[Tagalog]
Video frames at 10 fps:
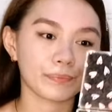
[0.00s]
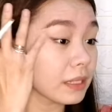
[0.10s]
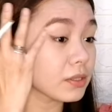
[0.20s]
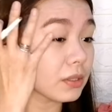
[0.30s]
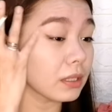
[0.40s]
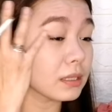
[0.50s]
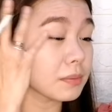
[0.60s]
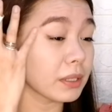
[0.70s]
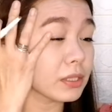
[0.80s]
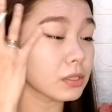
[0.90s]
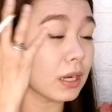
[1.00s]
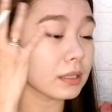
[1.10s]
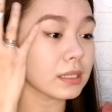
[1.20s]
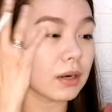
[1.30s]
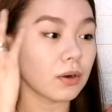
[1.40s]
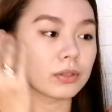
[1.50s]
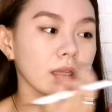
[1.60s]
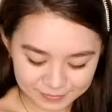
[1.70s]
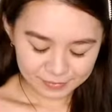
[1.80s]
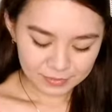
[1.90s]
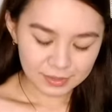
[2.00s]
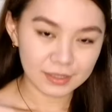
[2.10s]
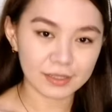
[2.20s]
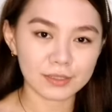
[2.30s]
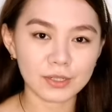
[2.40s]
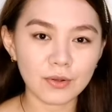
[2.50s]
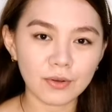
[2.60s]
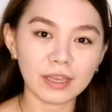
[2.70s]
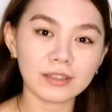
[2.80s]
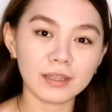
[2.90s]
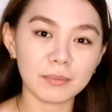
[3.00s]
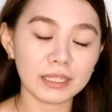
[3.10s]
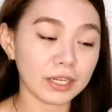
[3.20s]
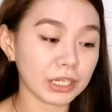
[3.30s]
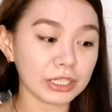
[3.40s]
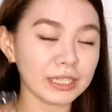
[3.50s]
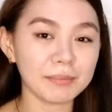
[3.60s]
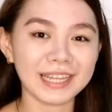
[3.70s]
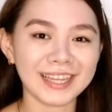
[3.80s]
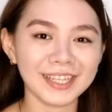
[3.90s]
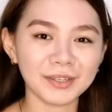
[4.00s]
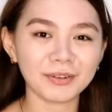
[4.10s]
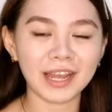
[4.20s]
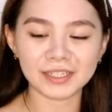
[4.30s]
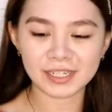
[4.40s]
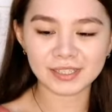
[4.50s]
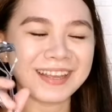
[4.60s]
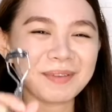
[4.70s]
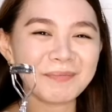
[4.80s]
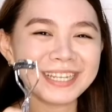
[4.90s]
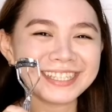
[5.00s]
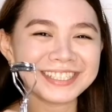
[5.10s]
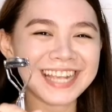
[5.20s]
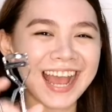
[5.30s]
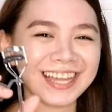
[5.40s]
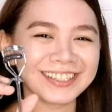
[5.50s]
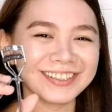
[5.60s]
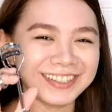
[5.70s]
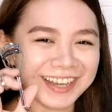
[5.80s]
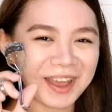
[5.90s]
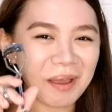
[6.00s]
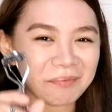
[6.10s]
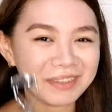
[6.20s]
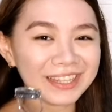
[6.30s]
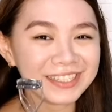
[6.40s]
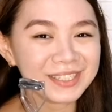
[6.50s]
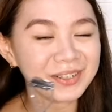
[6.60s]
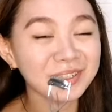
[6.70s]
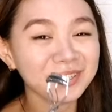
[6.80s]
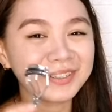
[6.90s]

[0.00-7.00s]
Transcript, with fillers: Medyo ismudge nyo lang siyang konti. So, ito naman, i-curl naman natin yung lashes. Nabibili to sa ano, mini Miniso.